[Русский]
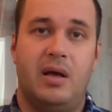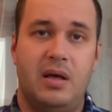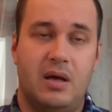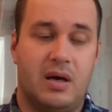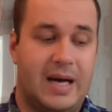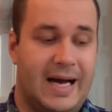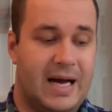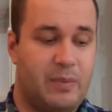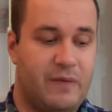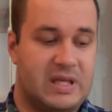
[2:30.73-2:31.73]
И
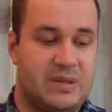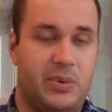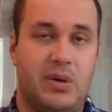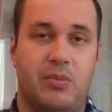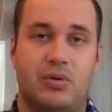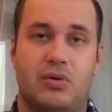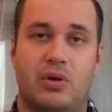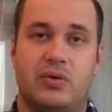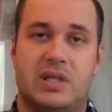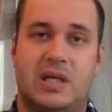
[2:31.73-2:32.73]
как мы воспримем эту
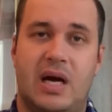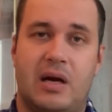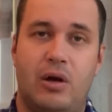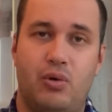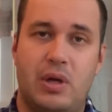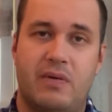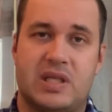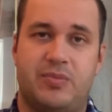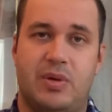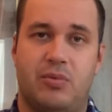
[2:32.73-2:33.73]
новость, как люди
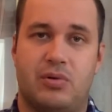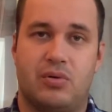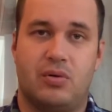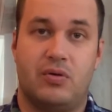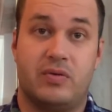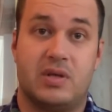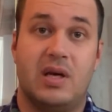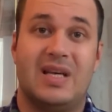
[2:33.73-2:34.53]
воспримут эту новость?